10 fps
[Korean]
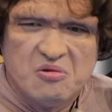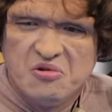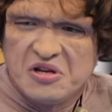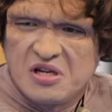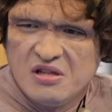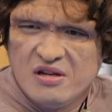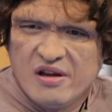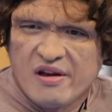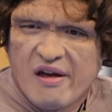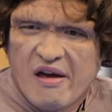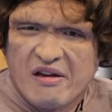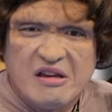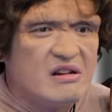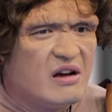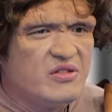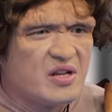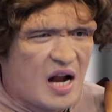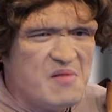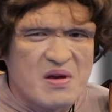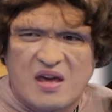우리 신들이 인간들의
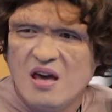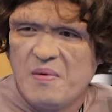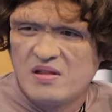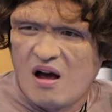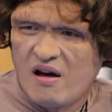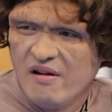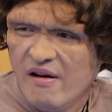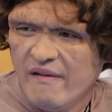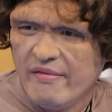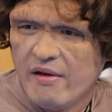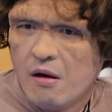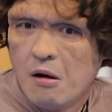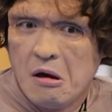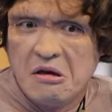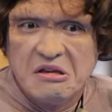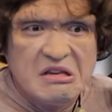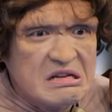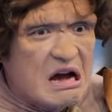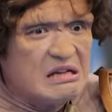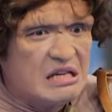삶에 개입했다가는
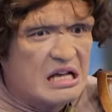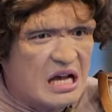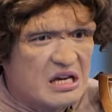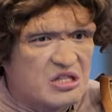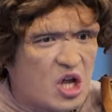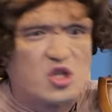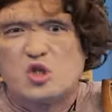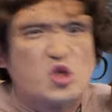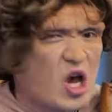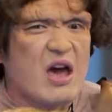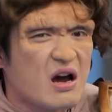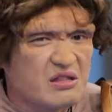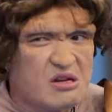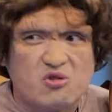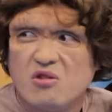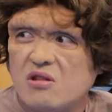인간 세상이 더 최악이 될 수도